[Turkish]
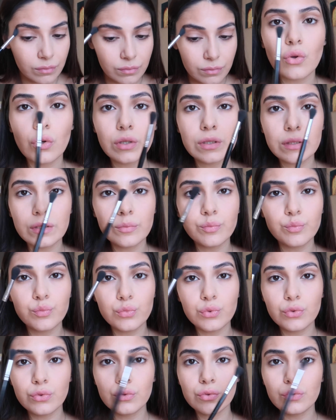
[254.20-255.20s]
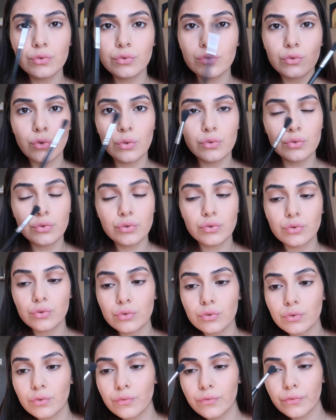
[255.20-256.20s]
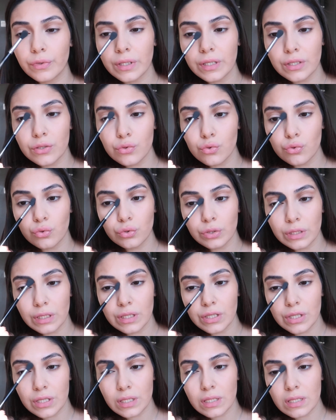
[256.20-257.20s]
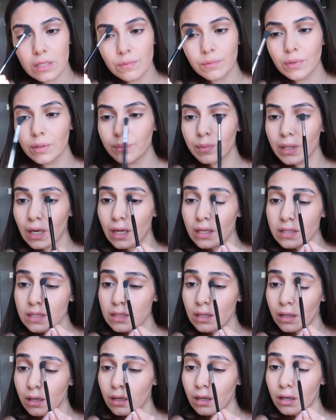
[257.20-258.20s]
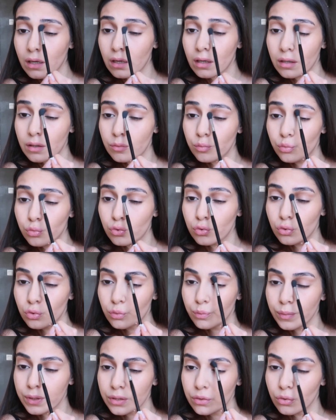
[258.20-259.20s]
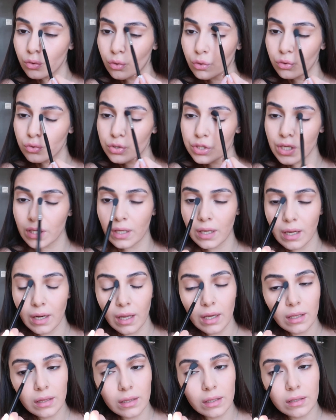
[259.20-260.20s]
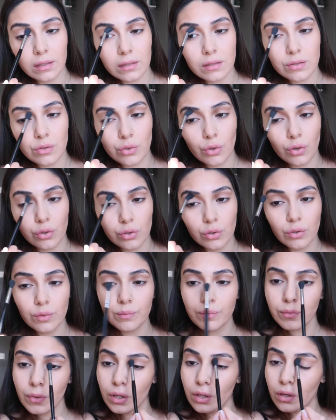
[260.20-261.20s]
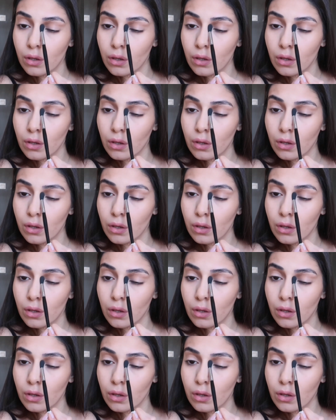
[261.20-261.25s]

Sonra da bu oluşturduğum farın şu iç kısmını biraz daha burnuma doğru çekerek dağıtıyorum.